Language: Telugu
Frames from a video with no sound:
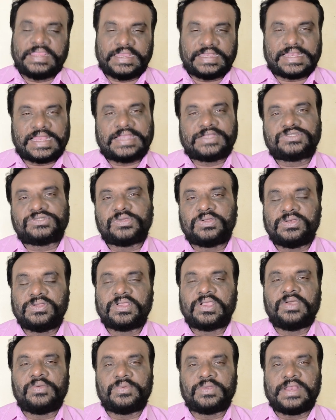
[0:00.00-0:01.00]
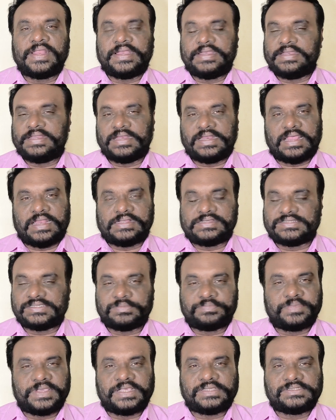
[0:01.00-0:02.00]
ఏటాడు సొల్లు కబుర్లు అన్నీ నాలుగు
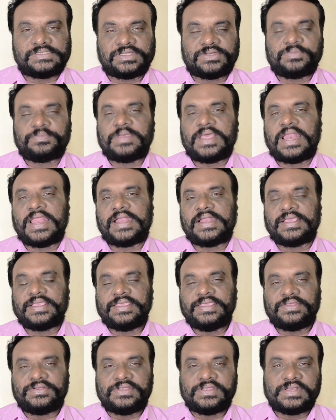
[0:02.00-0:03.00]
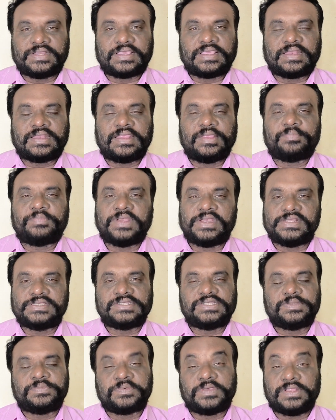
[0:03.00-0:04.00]
చెప్పేస్తారు పలానా హీరోయిన్కి పెళ్లి
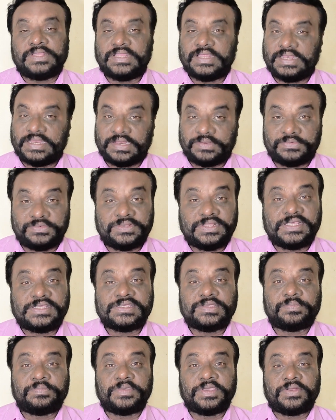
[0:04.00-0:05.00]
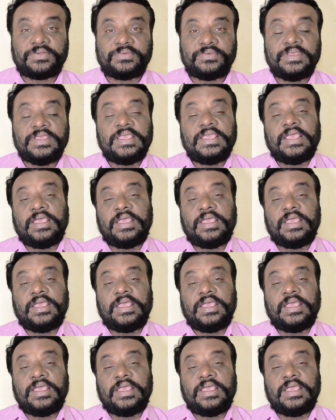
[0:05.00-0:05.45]
చెడిపోద్దని నేను ముందే చెప్పాను